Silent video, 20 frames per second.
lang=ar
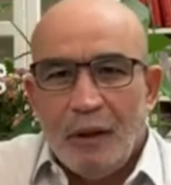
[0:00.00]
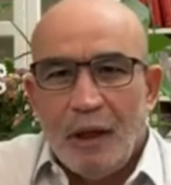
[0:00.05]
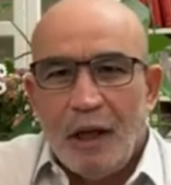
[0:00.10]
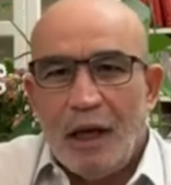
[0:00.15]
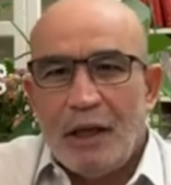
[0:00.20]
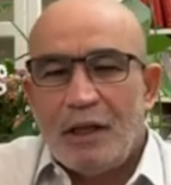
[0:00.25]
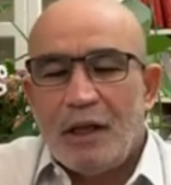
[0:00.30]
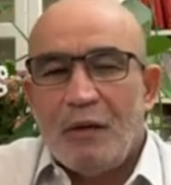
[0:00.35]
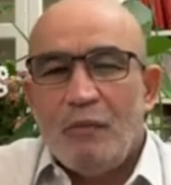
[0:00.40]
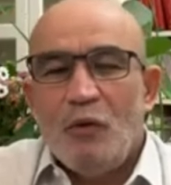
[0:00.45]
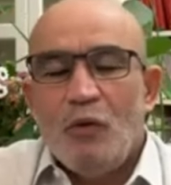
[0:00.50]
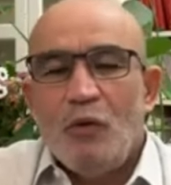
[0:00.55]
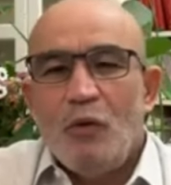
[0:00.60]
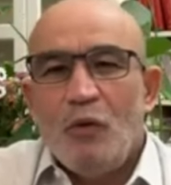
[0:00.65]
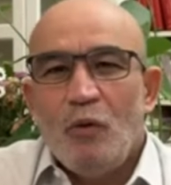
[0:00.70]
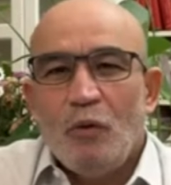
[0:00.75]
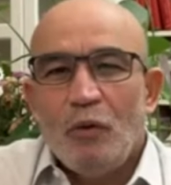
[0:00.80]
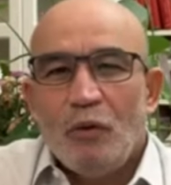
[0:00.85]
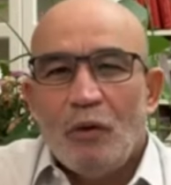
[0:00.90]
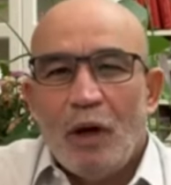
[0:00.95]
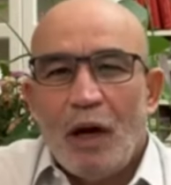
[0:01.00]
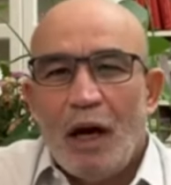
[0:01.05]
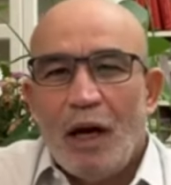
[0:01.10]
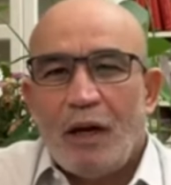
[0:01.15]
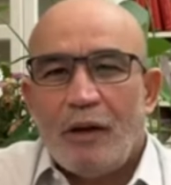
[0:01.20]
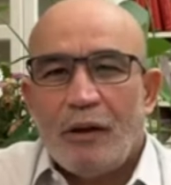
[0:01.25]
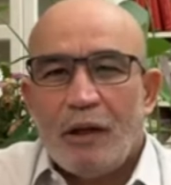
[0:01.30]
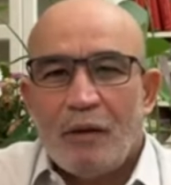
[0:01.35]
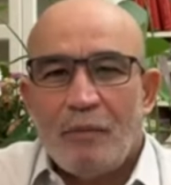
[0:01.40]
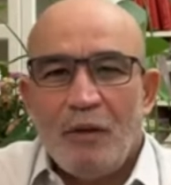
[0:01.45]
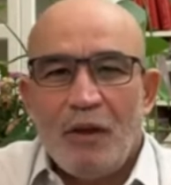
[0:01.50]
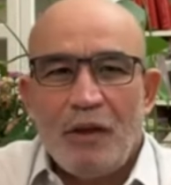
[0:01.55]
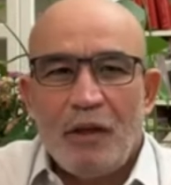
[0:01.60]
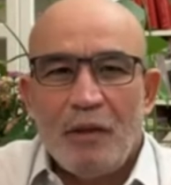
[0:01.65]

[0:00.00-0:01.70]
هدموا اكثر من